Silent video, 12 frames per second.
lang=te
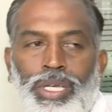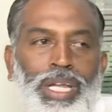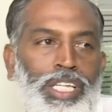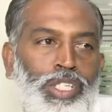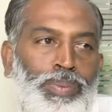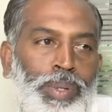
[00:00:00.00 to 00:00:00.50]
చీర
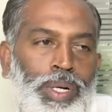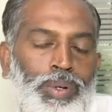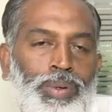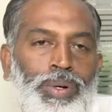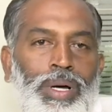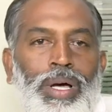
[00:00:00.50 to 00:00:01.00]

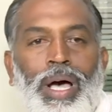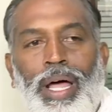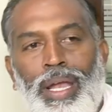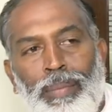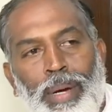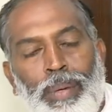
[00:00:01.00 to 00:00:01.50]
ఇచ్చిపోయిండు
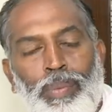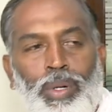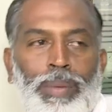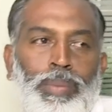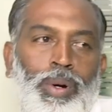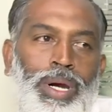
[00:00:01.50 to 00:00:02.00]
అన్న మాకు
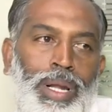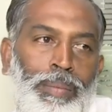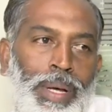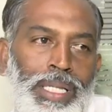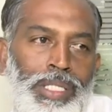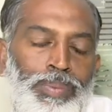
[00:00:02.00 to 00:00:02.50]
ప్రోటీన్ పౌడర్
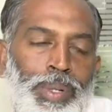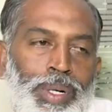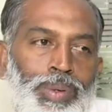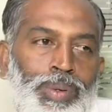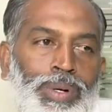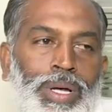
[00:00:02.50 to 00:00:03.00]
డబ్బాలు
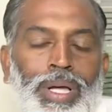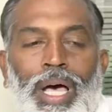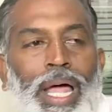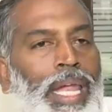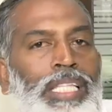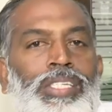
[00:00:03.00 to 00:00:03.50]
ఇచ్చిపోయిండు
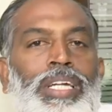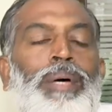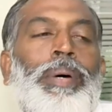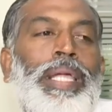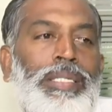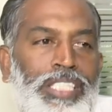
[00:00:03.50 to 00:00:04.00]
అన్న చెడ్డ
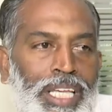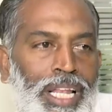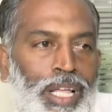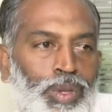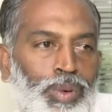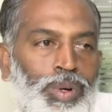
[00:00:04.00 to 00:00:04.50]
పని
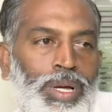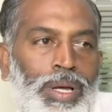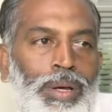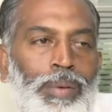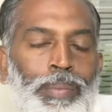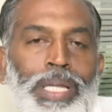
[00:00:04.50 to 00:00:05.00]
చేయలేదు
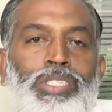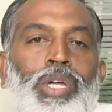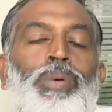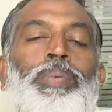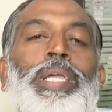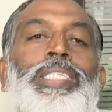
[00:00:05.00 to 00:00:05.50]
మరి
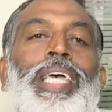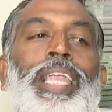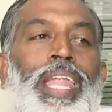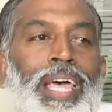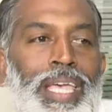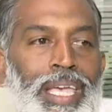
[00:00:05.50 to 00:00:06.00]
చెడు పని
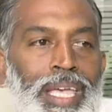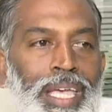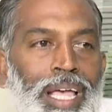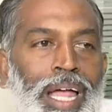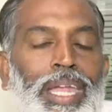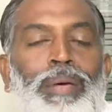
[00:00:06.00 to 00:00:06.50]
చేయని అన్నకి
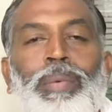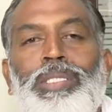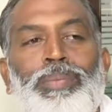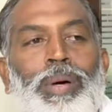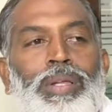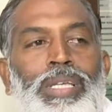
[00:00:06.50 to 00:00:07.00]
అన్ని
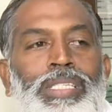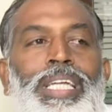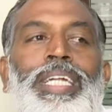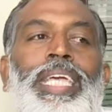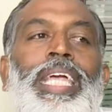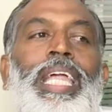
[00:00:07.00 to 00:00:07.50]
మంచి పనులు చేస్తే
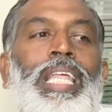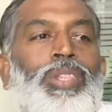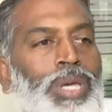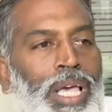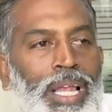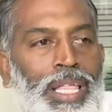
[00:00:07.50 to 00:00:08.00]
టికెట్
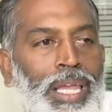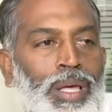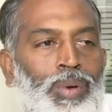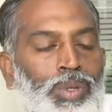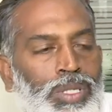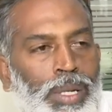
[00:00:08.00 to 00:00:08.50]
ఎందుకు ఇవ్వలేదనే
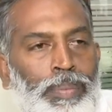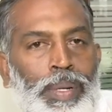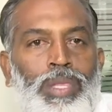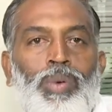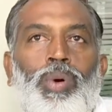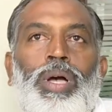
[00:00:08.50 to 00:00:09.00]
క్వశ్చన్
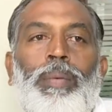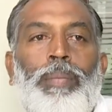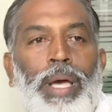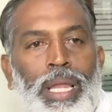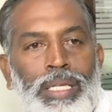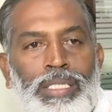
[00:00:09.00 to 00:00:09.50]
ప్రతి ఒక్క
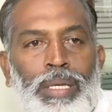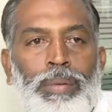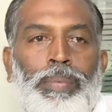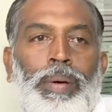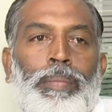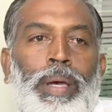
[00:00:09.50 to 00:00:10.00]
మహిళ చే
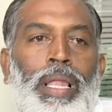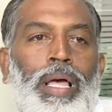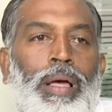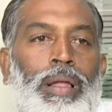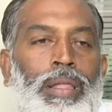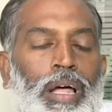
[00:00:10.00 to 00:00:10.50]
మహిళ
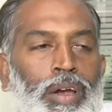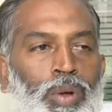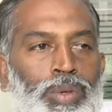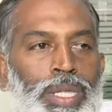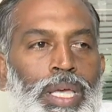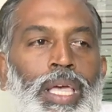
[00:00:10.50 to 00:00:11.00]
దాంట్లో
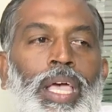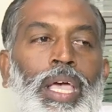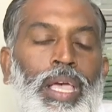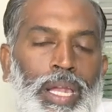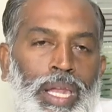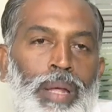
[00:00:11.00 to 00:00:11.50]
ఉంది
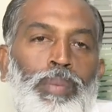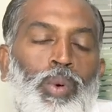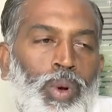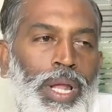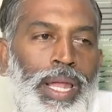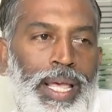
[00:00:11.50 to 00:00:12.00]
నిన్న
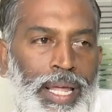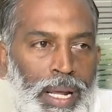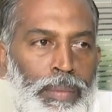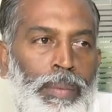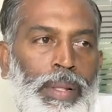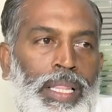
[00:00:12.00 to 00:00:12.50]
బూరుగులు అనే
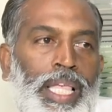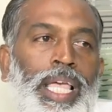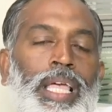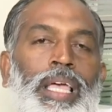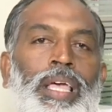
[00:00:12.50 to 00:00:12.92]
గ్రామం వెళ్తే